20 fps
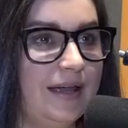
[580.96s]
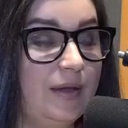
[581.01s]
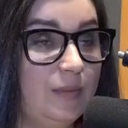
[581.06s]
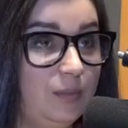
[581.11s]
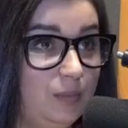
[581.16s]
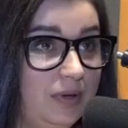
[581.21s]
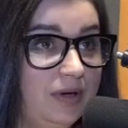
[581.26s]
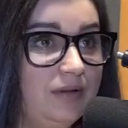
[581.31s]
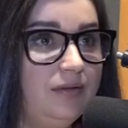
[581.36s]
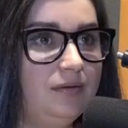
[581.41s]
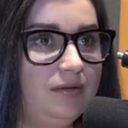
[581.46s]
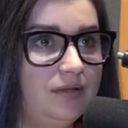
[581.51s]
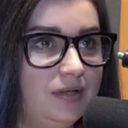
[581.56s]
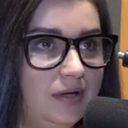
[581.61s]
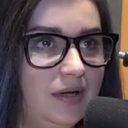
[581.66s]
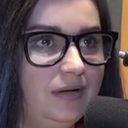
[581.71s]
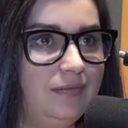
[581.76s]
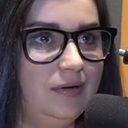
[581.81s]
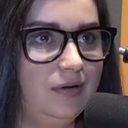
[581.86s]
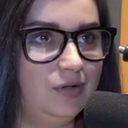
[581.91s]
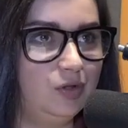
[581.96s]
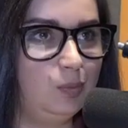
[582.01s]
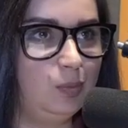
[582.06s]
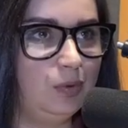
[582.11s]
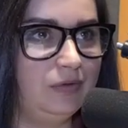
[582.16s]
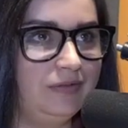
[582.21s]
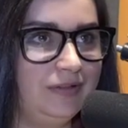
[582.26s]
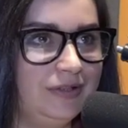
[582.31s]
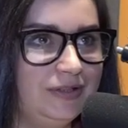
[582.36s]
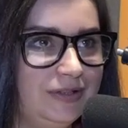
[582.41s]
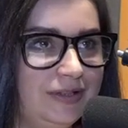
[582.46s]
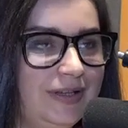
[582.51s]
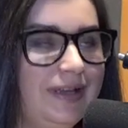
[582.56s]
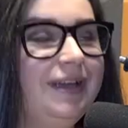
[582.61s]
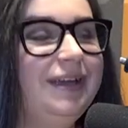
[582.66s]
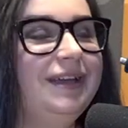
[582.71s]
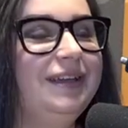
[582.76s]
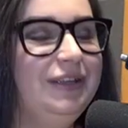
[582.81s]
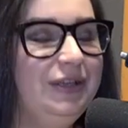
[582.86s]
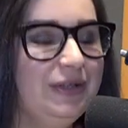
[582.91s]
Bardzo ciekawa odpowiedź.
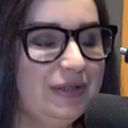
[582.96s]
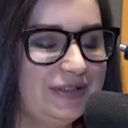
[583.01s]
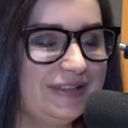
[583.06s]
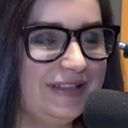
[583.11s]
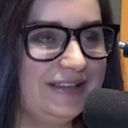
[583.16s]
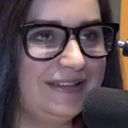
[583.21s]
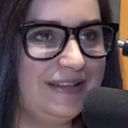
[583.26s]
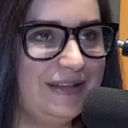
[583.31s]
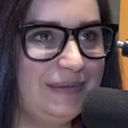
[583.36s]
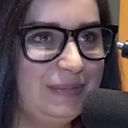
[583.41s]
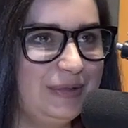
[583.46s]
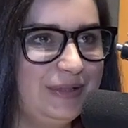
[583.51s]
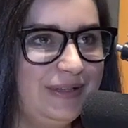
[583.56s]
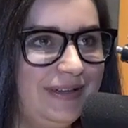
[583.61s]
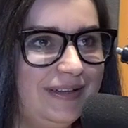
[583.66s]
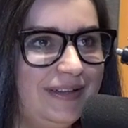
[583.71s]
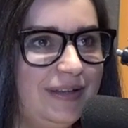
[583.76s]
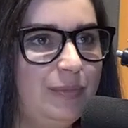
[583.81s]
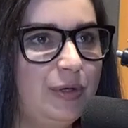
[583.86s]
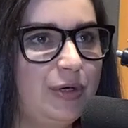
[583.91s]
I ostatnie pytanie,